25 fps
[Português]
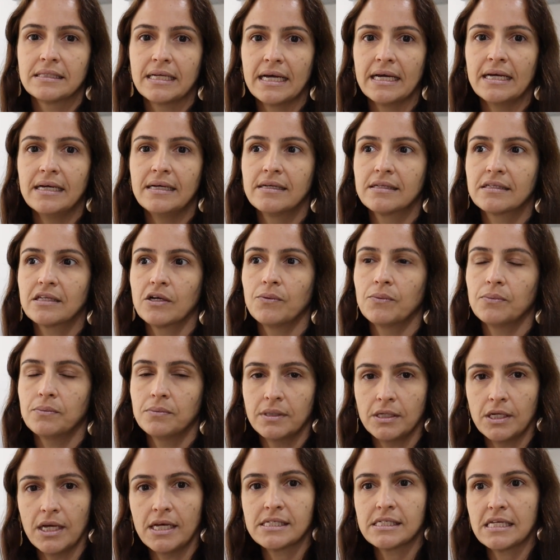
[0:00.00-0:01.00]
Né? Então,
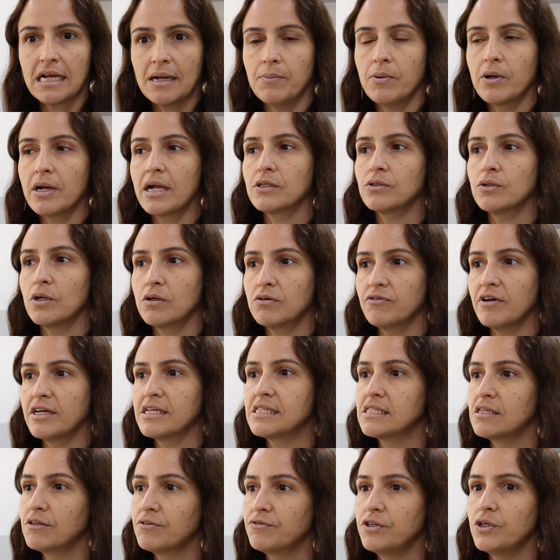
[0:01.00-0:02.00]
esse laboratório vai
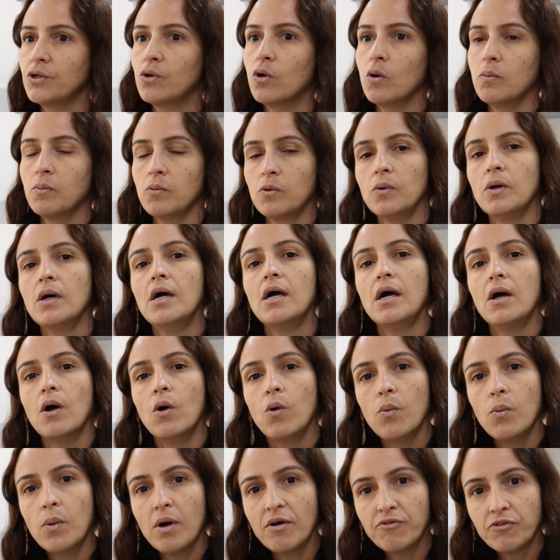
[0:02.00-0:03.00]
servir como
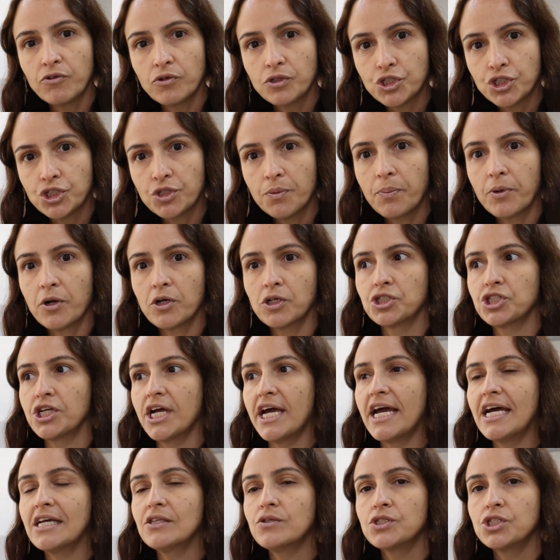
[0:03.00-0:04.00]
uma fonte de
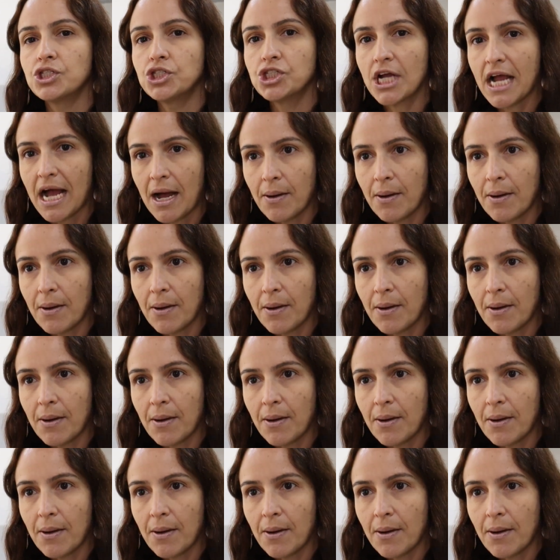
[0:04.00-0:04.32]
projetos e de